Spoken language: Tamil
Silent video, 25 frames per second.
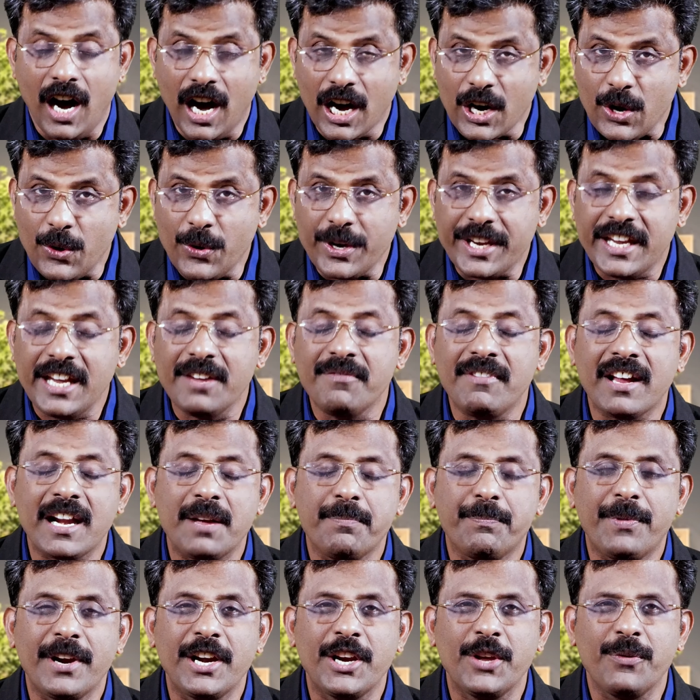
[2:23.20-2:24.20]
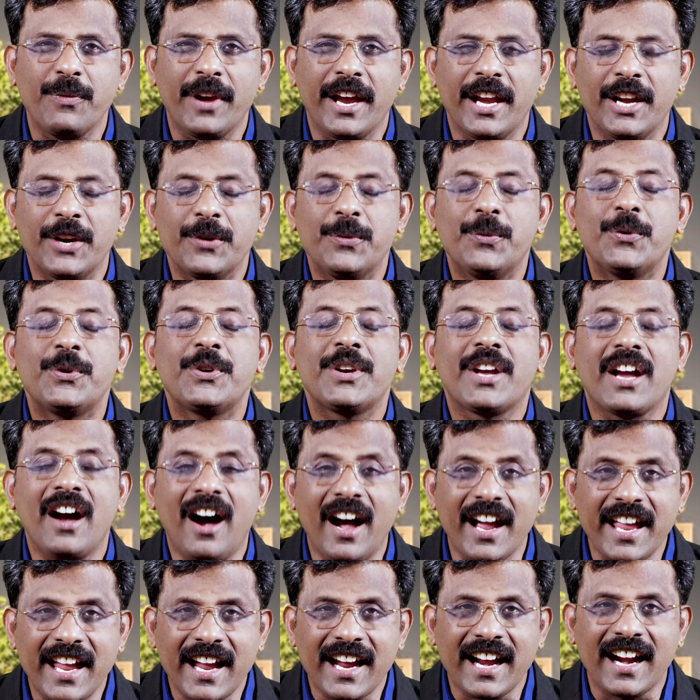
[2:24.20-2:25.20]
ஆரோக்கியம் வர பண்ணுவேன் உன்
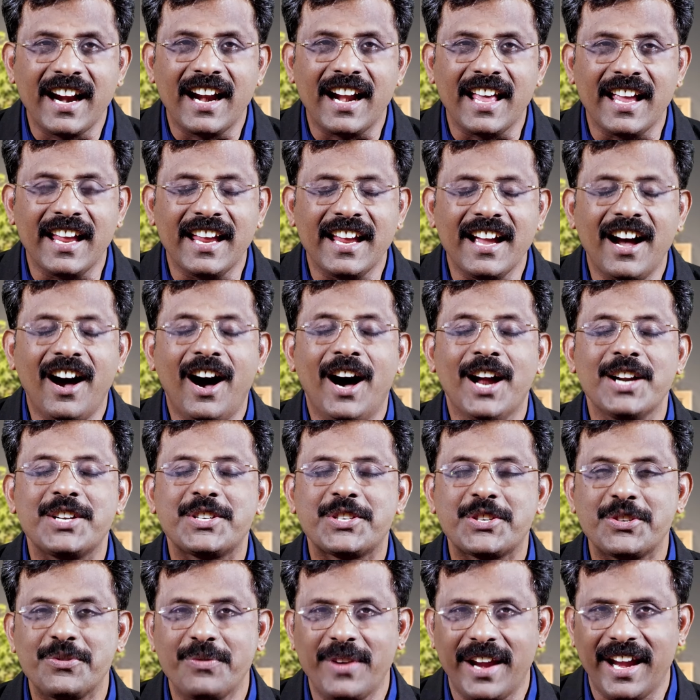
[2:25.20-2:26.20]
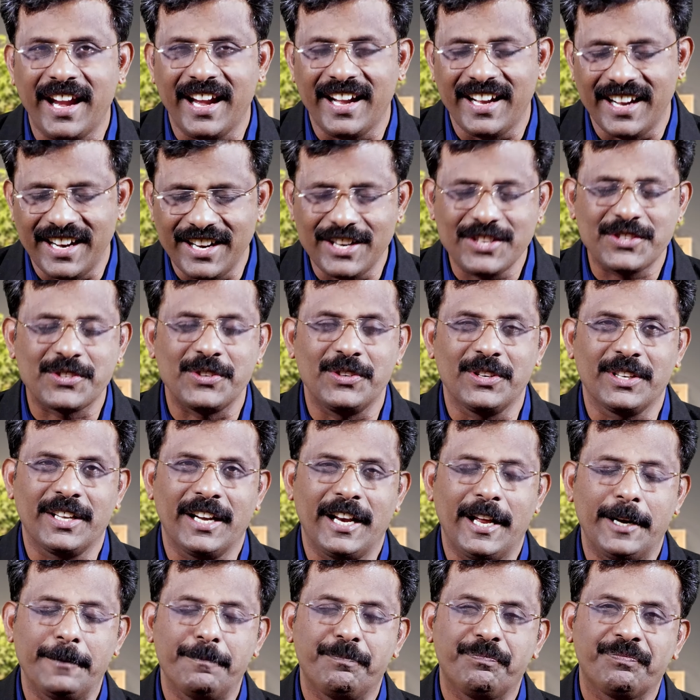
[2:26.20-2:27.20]
காயங்களை ஆற்றுவேன் என்று
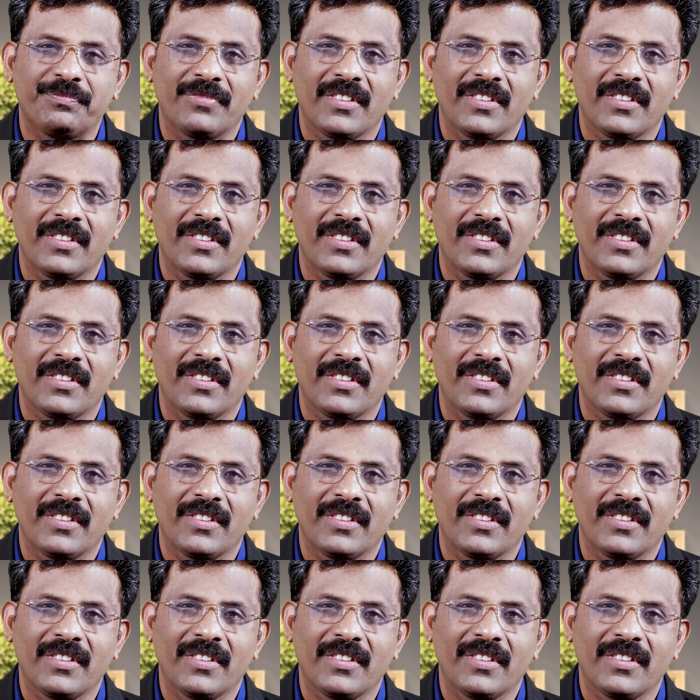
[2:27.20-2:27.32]
சொல்கிறார்